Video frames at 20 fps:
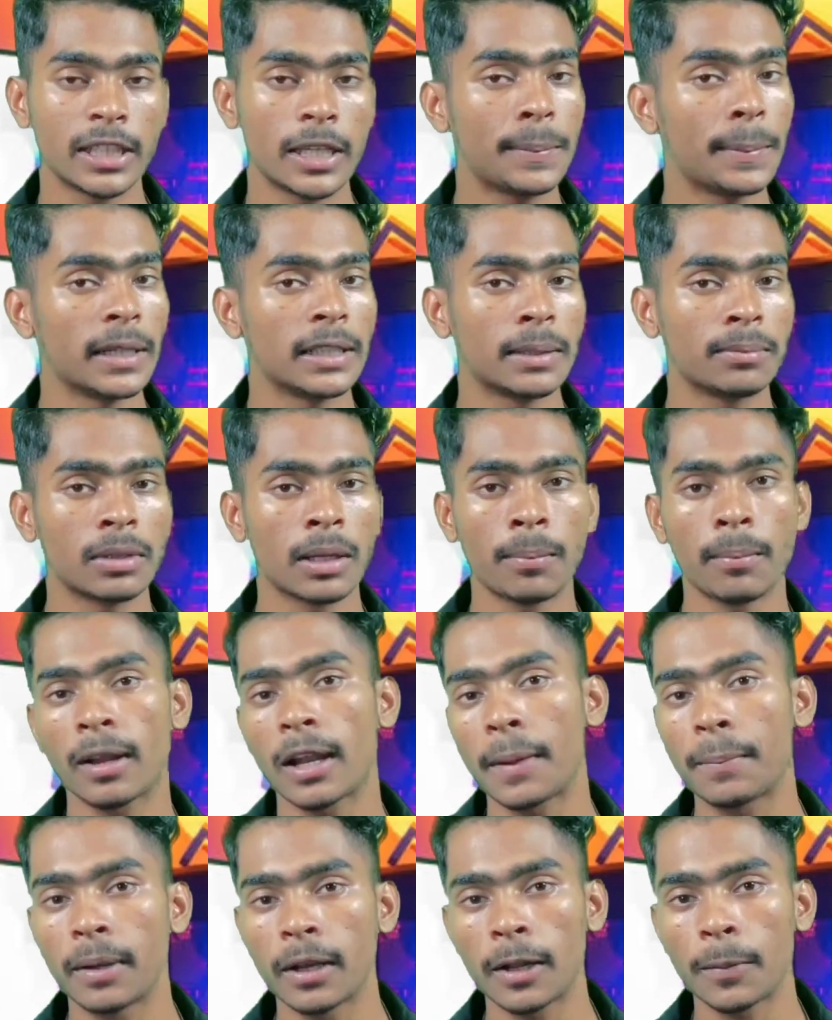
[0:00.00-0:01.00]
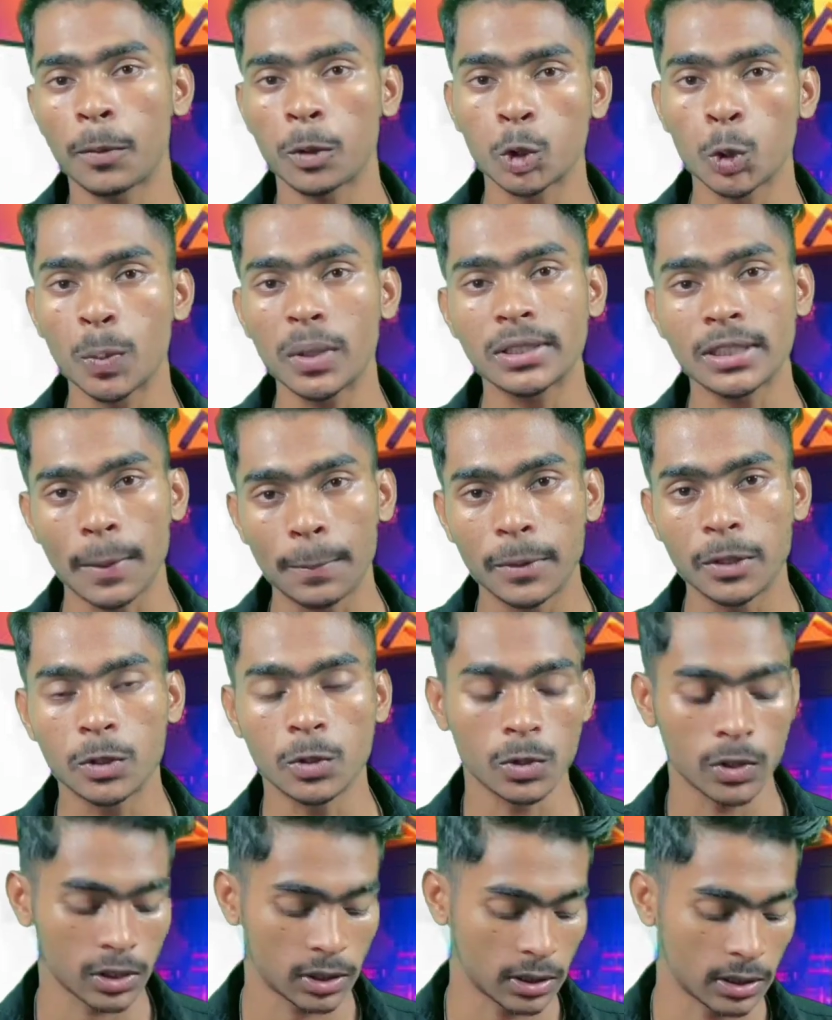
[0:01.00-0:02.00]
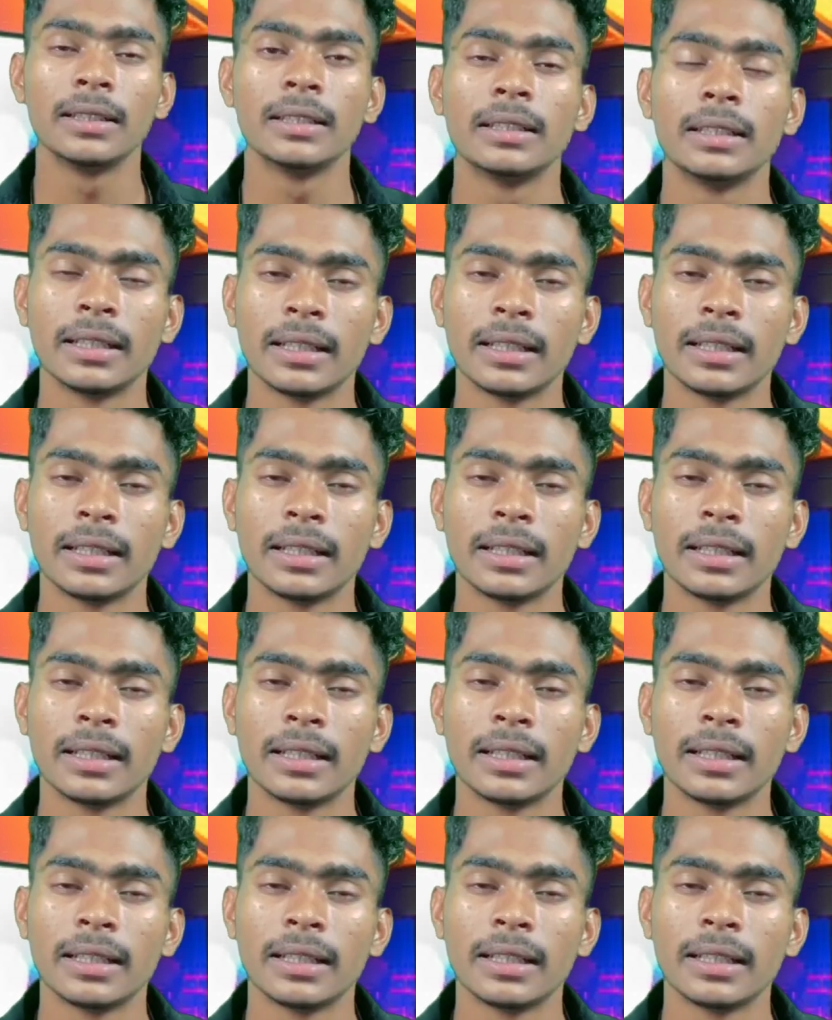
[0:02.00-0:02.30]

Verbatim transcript: যেই পেটিএম নাম্বার আপনারা প্রথমে সাবমিট করেছেন